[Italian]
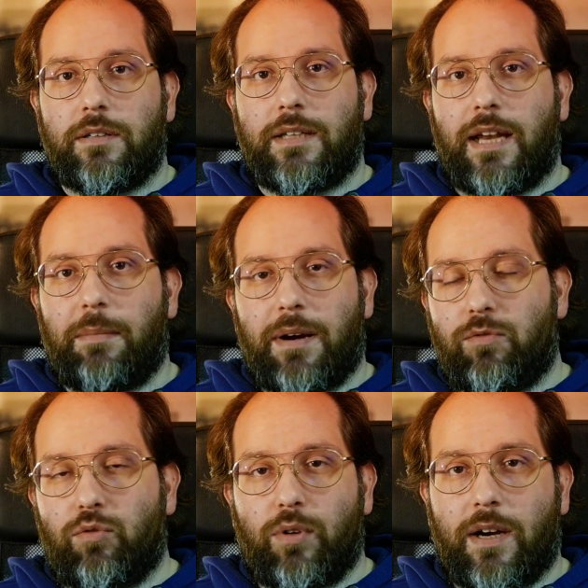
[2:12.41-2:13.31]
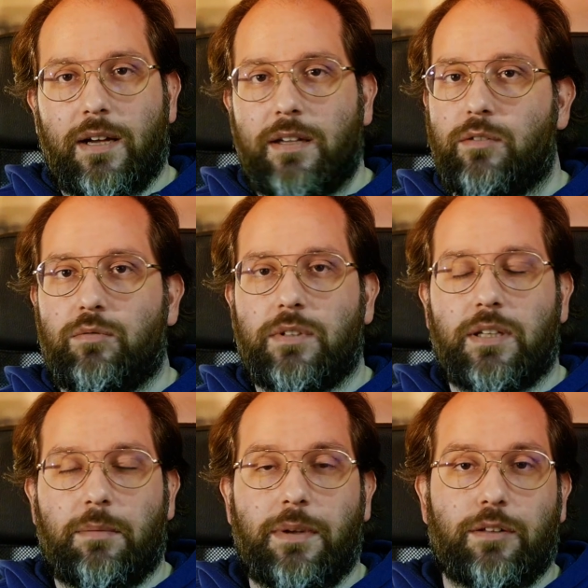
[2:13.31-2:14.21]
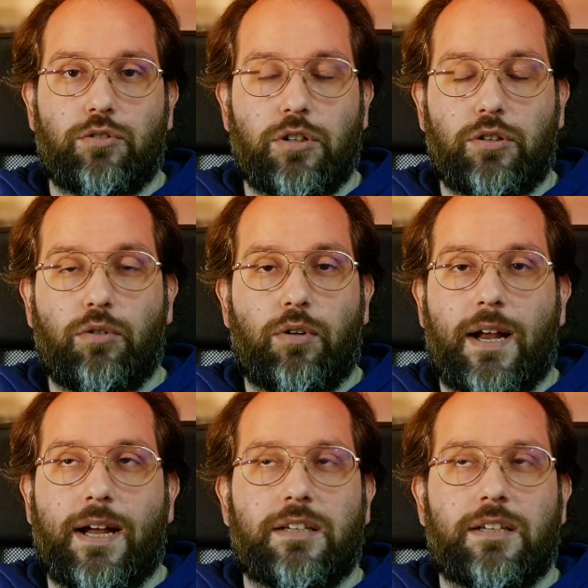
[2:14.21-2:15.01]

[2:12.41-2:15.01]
della bravura in un determinato settore,